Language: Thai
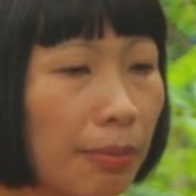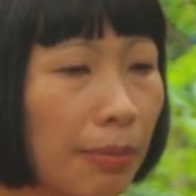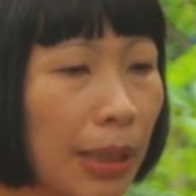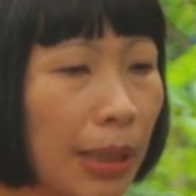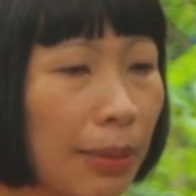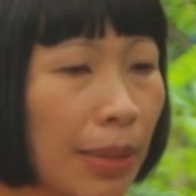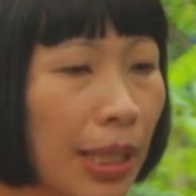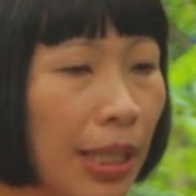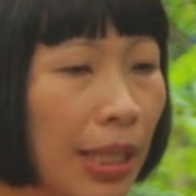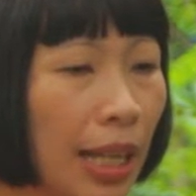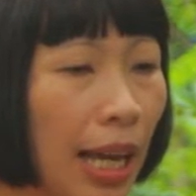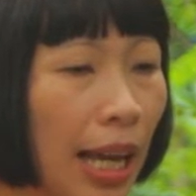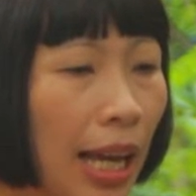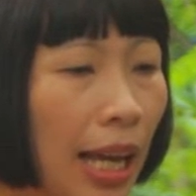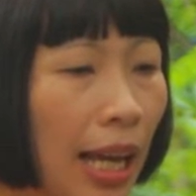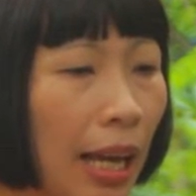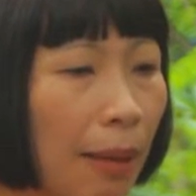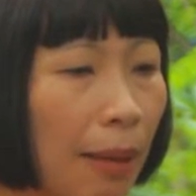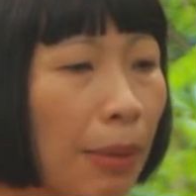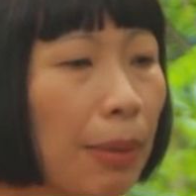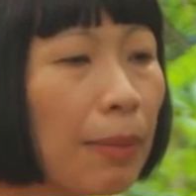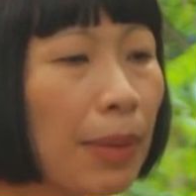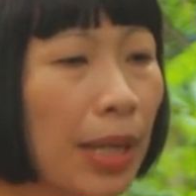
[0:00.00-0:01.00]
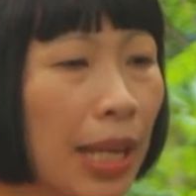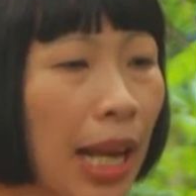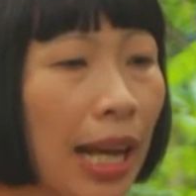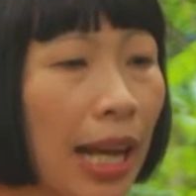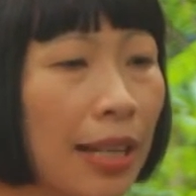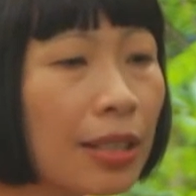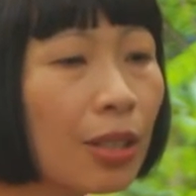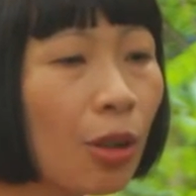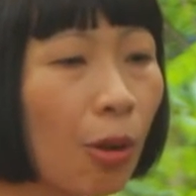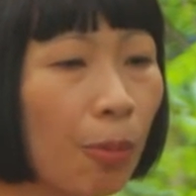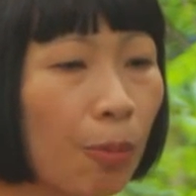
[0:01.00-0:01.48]
มันมีท่ามันมี
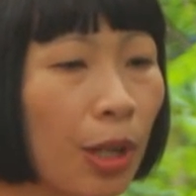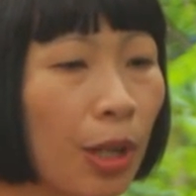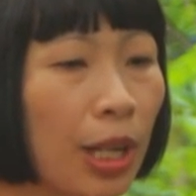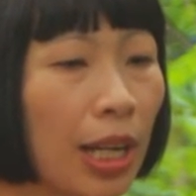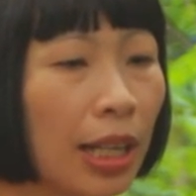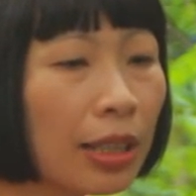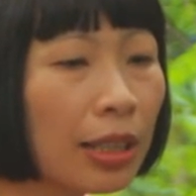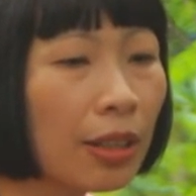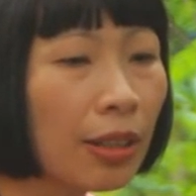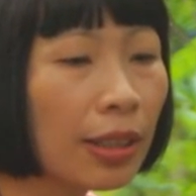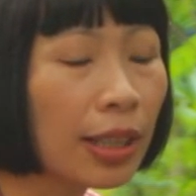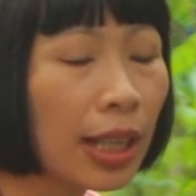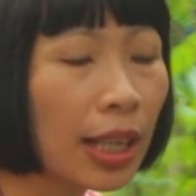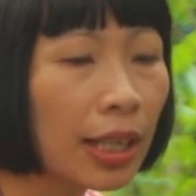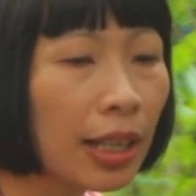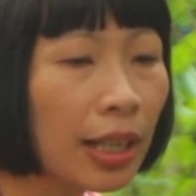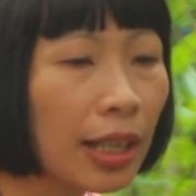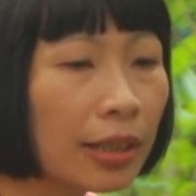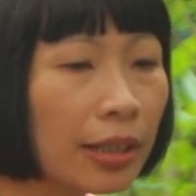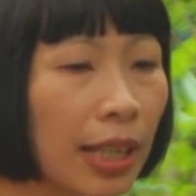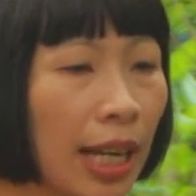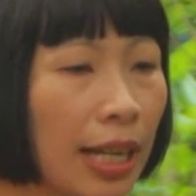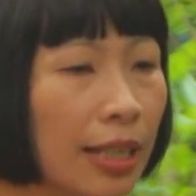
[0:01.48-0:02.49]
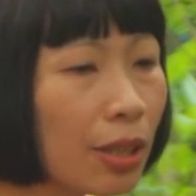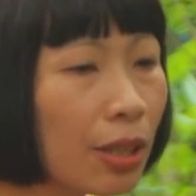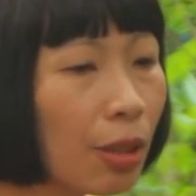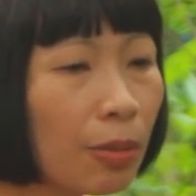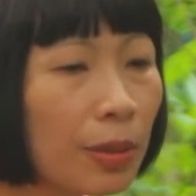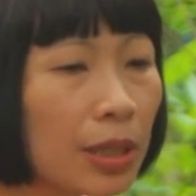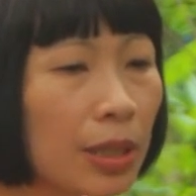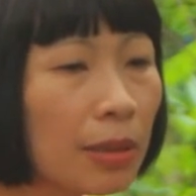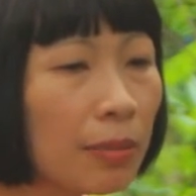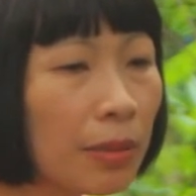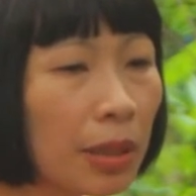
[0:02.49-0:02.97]
ท่าศพด้วยนะ ตอนนั้นอะท่าศ
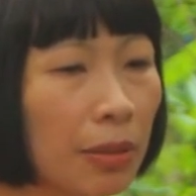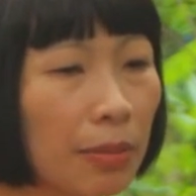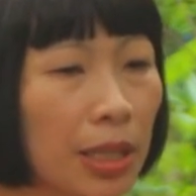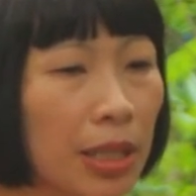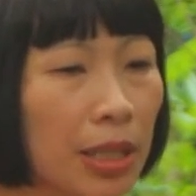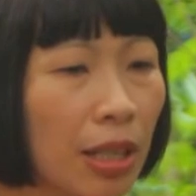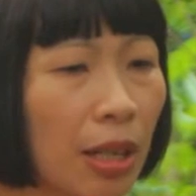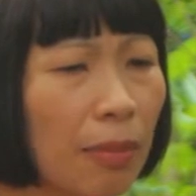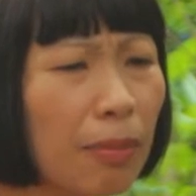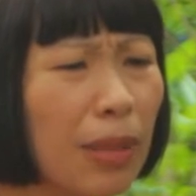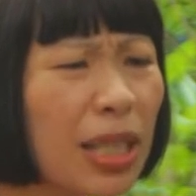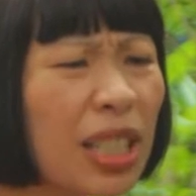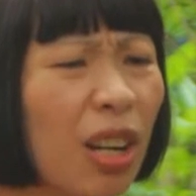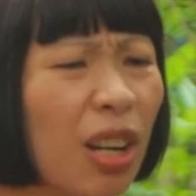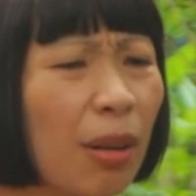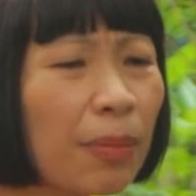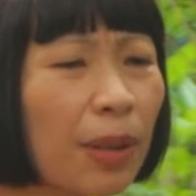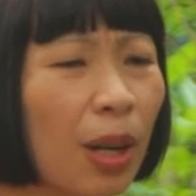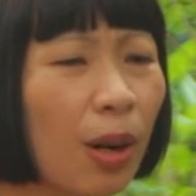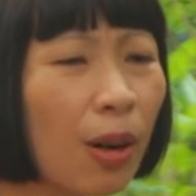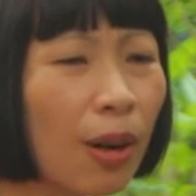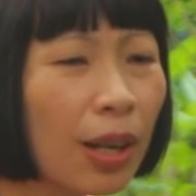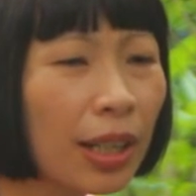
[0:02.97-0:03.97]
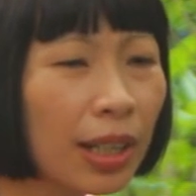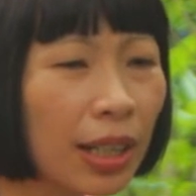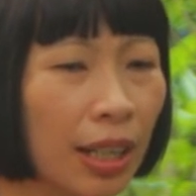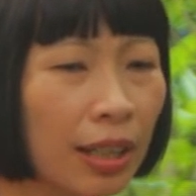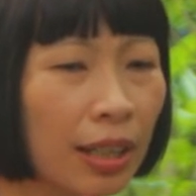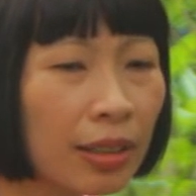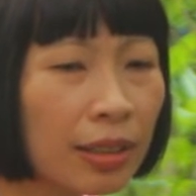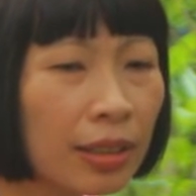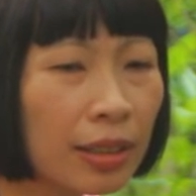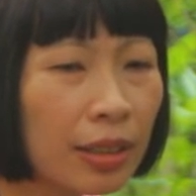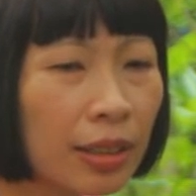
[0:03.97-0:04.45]
พนี่หิมก็ไม่ชอบไม่ชอบนอนไง